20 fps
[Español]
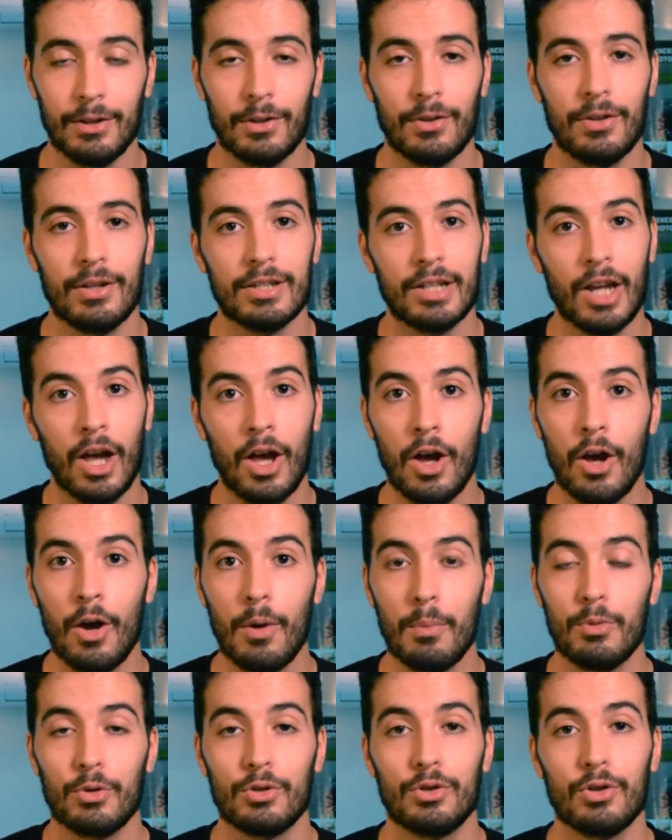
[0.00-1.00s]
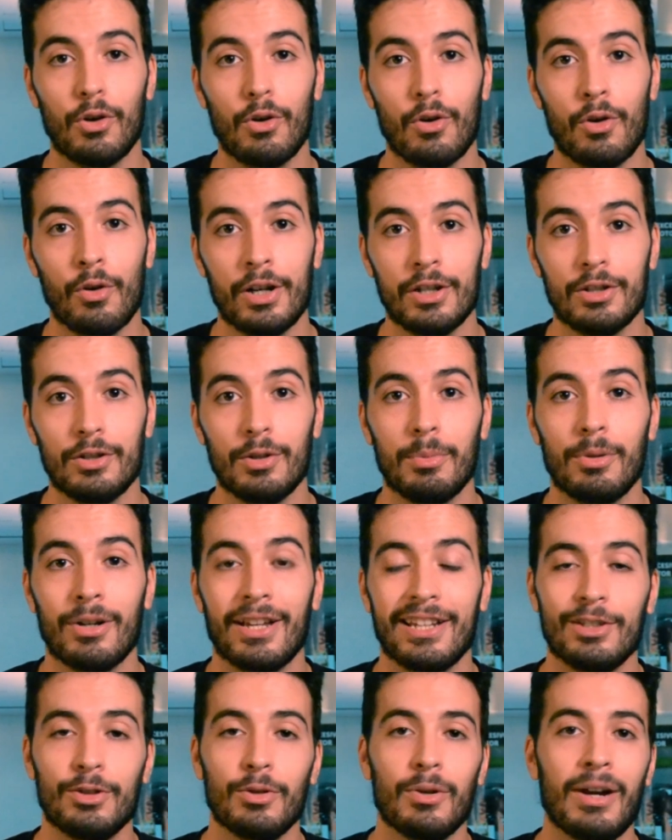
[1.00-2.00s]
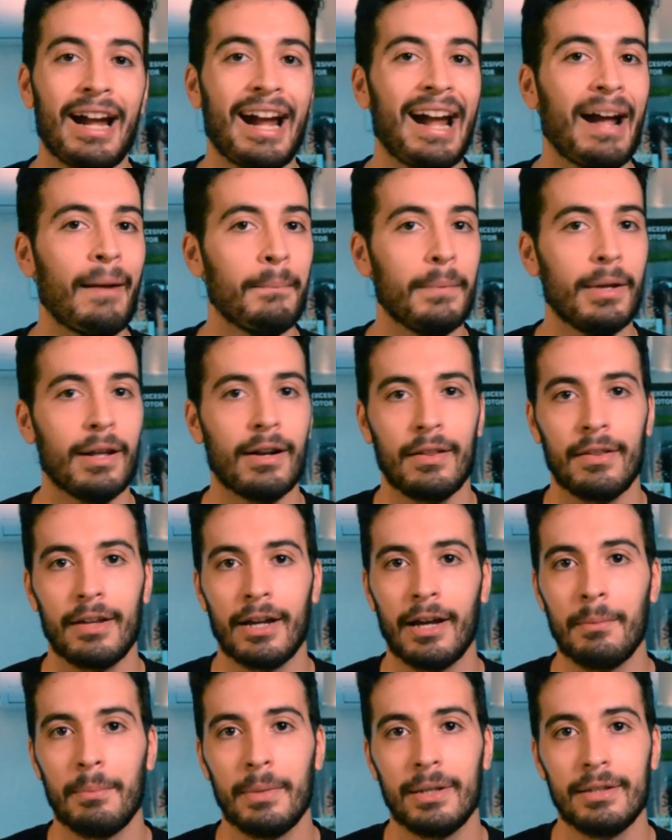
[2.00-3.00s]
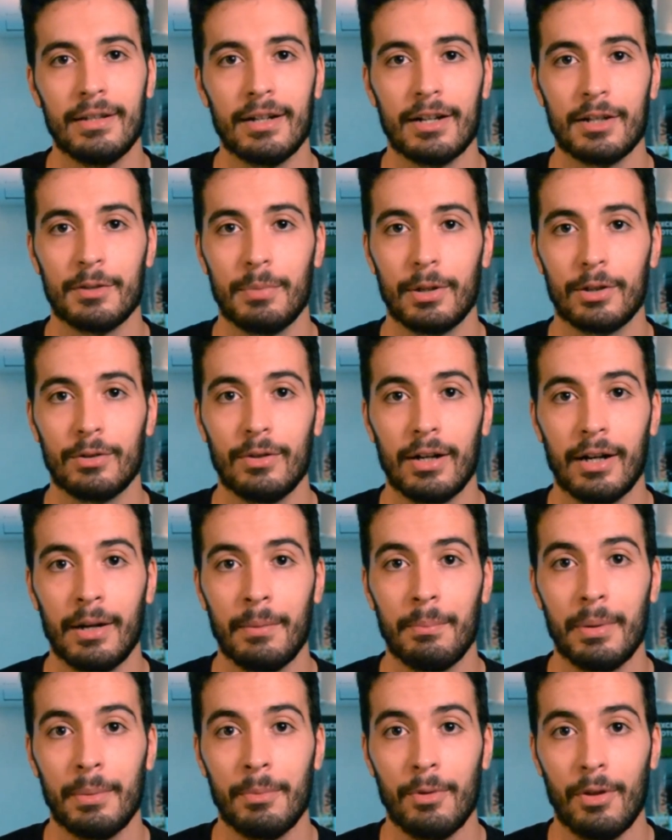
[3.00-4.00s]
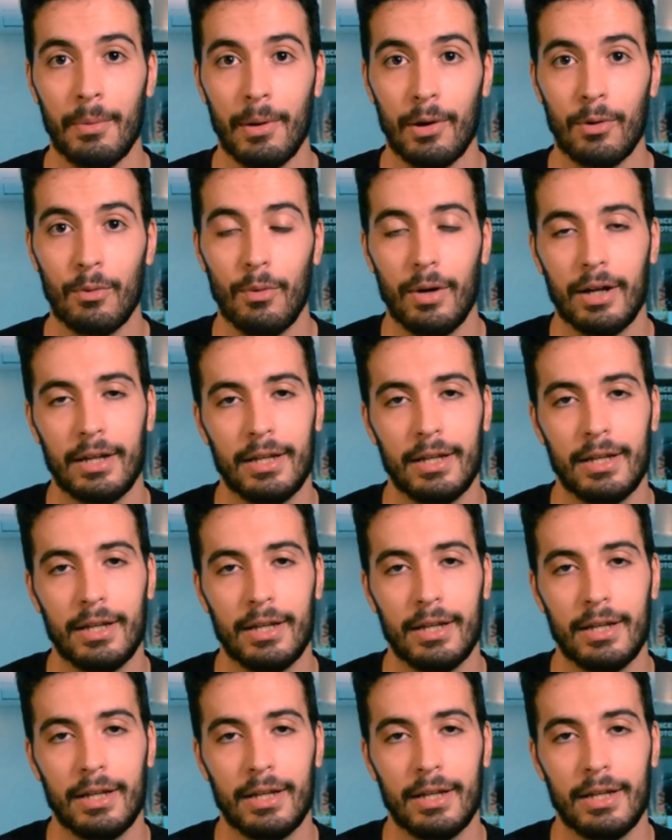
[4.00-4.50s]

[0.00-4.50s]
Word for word: Entonces, mucho ojo con esto, porque esto cambia radicalmente respecto al Gran Premio de Bakú.